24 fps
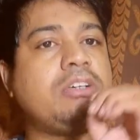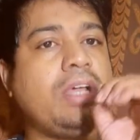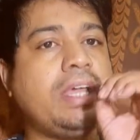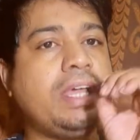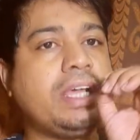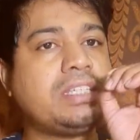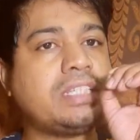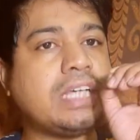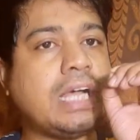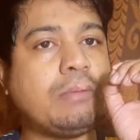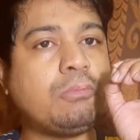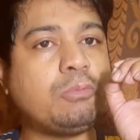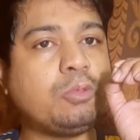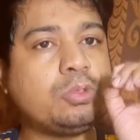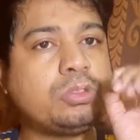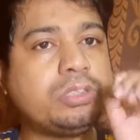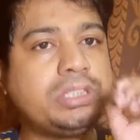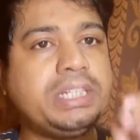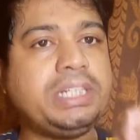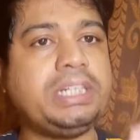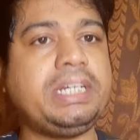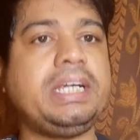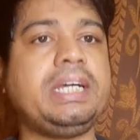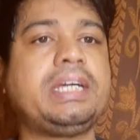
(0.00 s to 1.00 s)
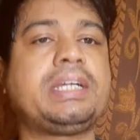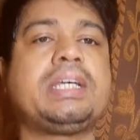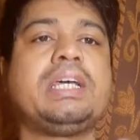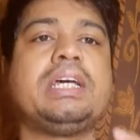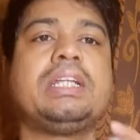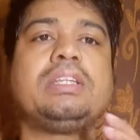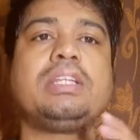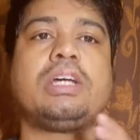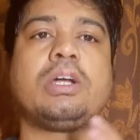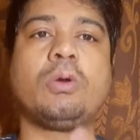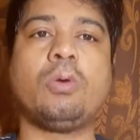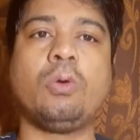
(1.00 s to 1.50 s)
एग्ज़ाम उसी डेट के
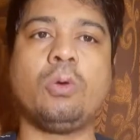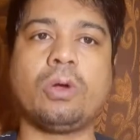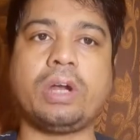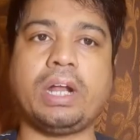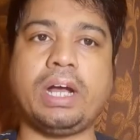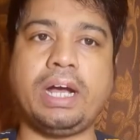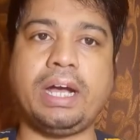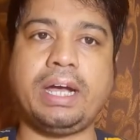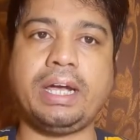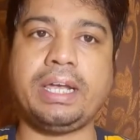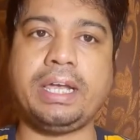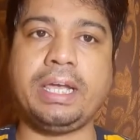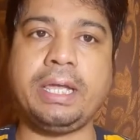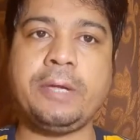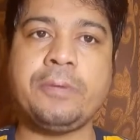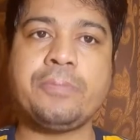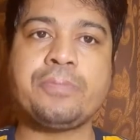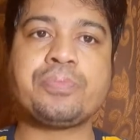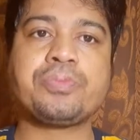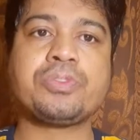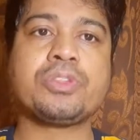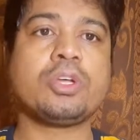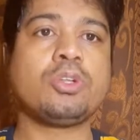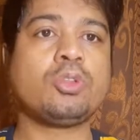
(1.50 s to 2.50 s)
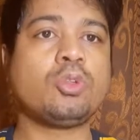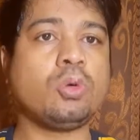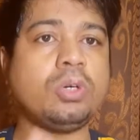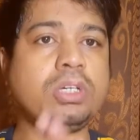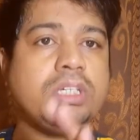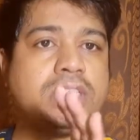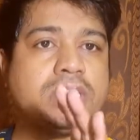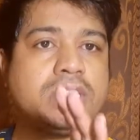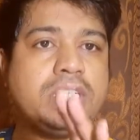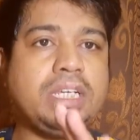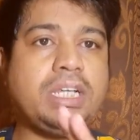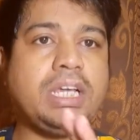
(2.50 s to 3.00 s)
अंदर हो रहा है तो
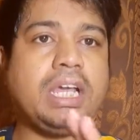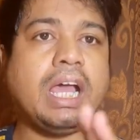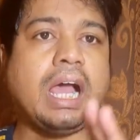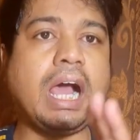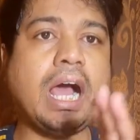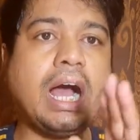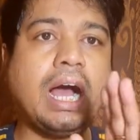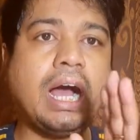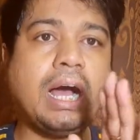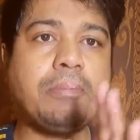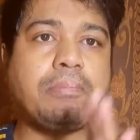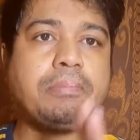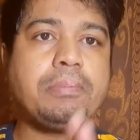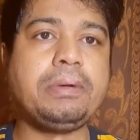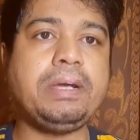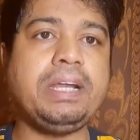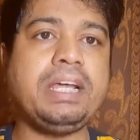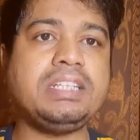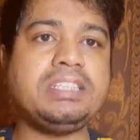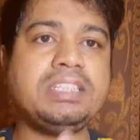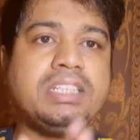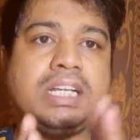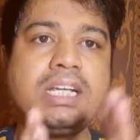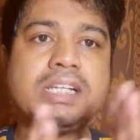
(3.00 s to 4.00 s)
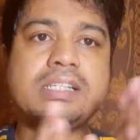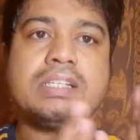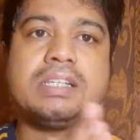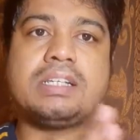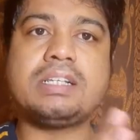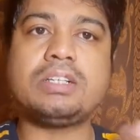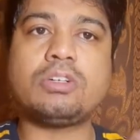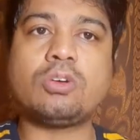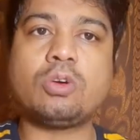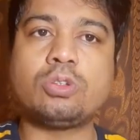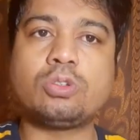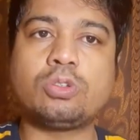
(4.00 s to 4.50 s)
इसलिए आप लेजीनेस
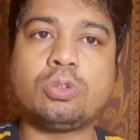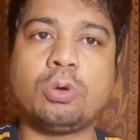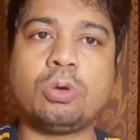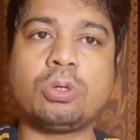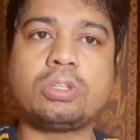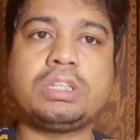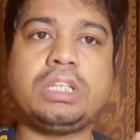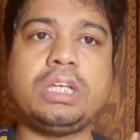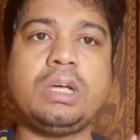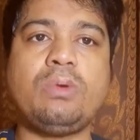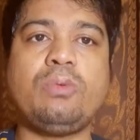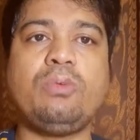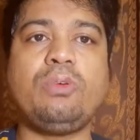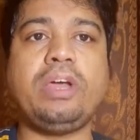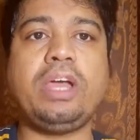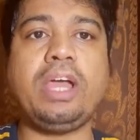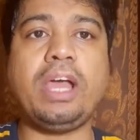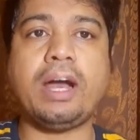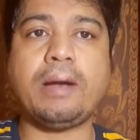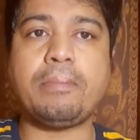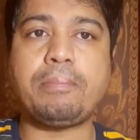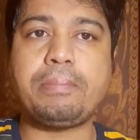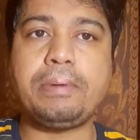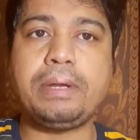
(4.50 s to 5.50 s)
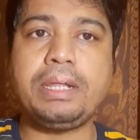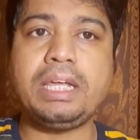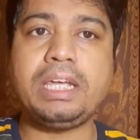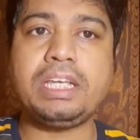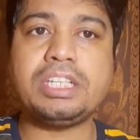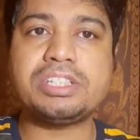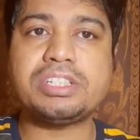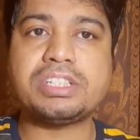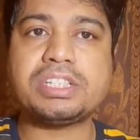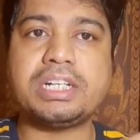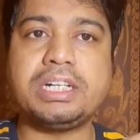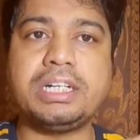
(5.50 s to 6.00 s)
को छोड़ते हुए अपने
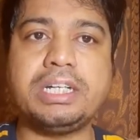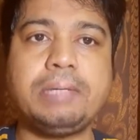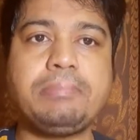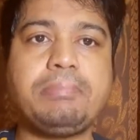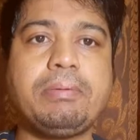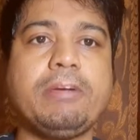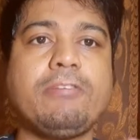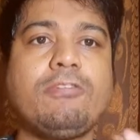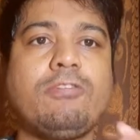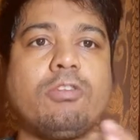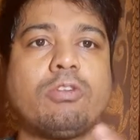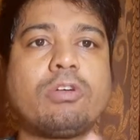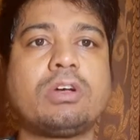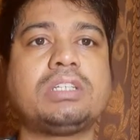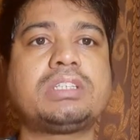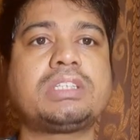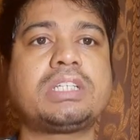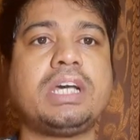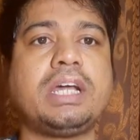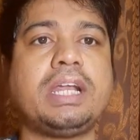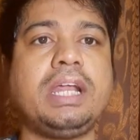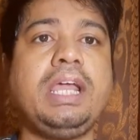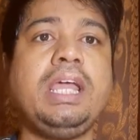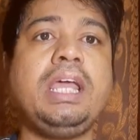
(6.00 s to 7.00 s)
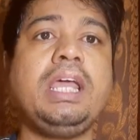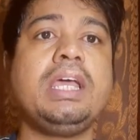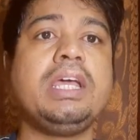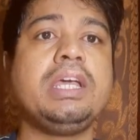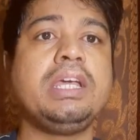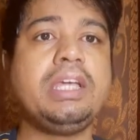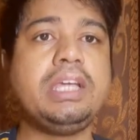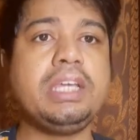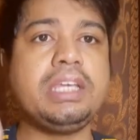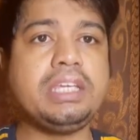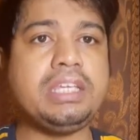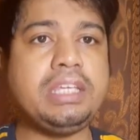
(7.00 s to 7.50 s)
स्टडी पे फोकस करें
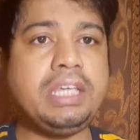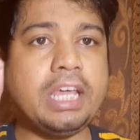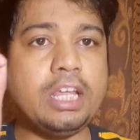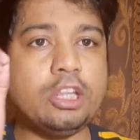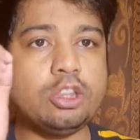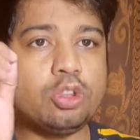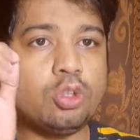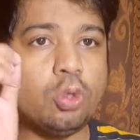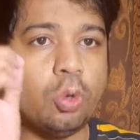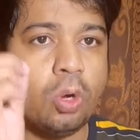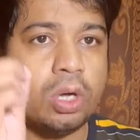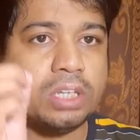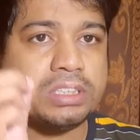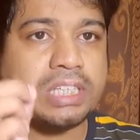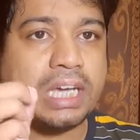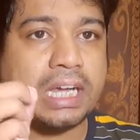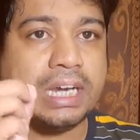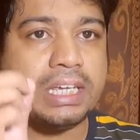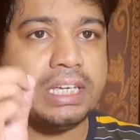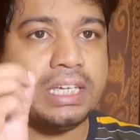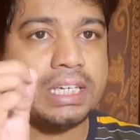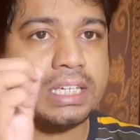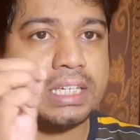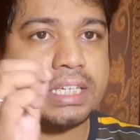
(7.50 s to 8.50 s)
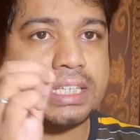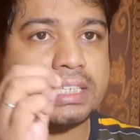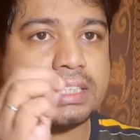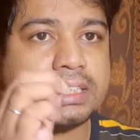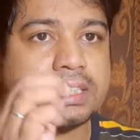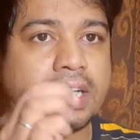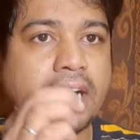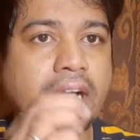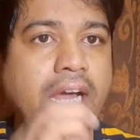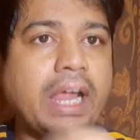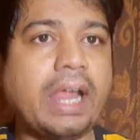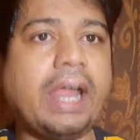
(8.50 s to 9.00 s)
ये 2021
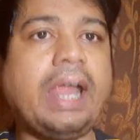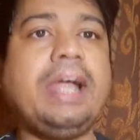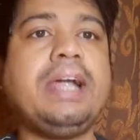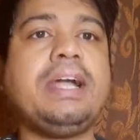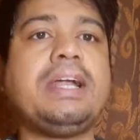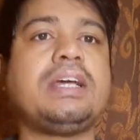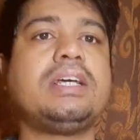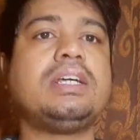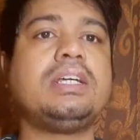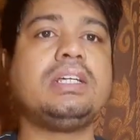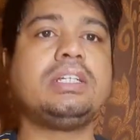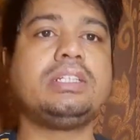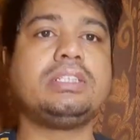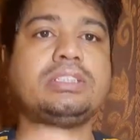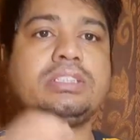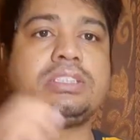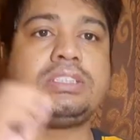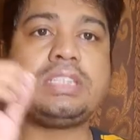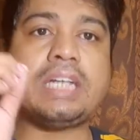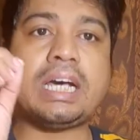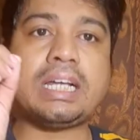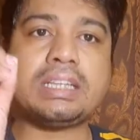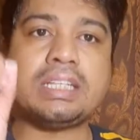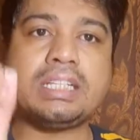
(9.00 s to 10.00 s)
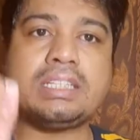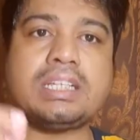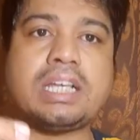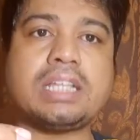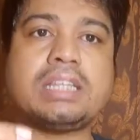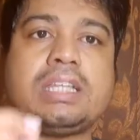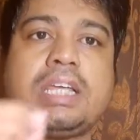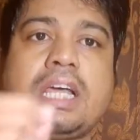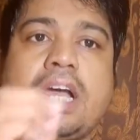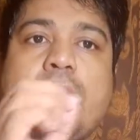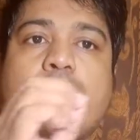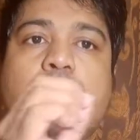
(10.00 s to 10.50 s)
का एंड जाते
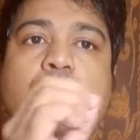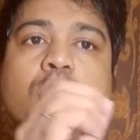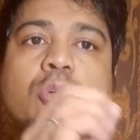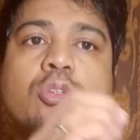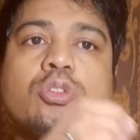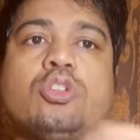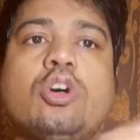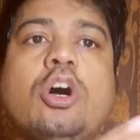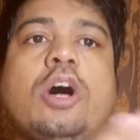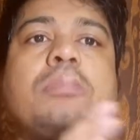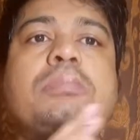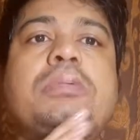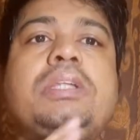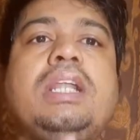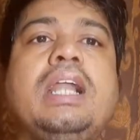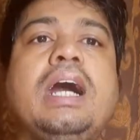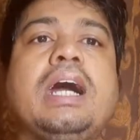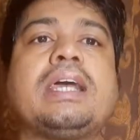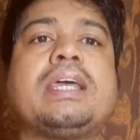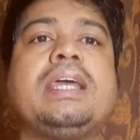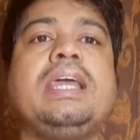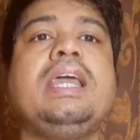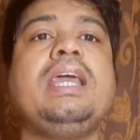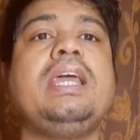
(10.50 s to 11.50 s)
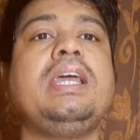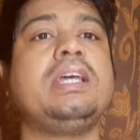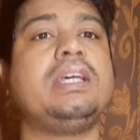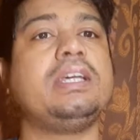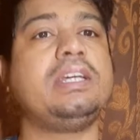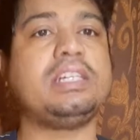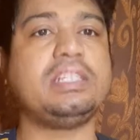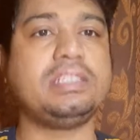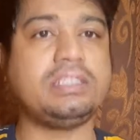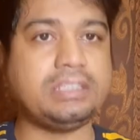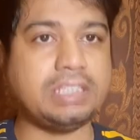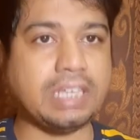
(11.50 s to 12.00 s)
जाते आपको जॉब दिला के
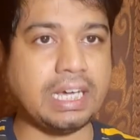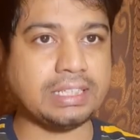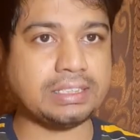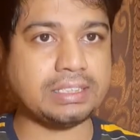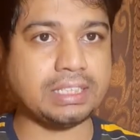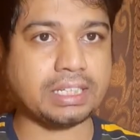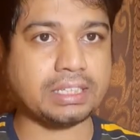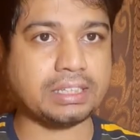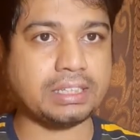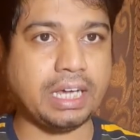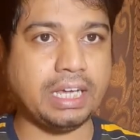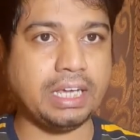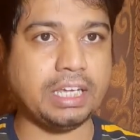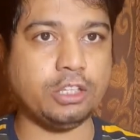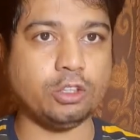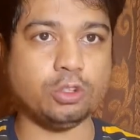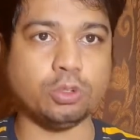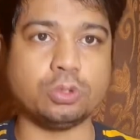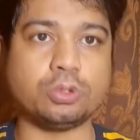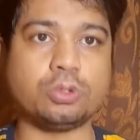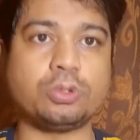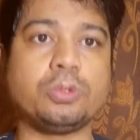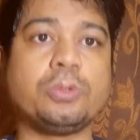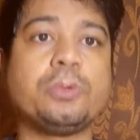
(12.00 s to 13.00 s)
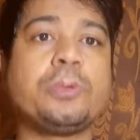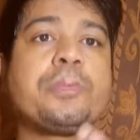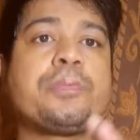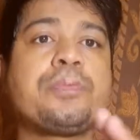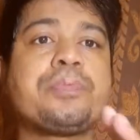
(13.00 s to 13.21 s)
जा सकता है दोस्तों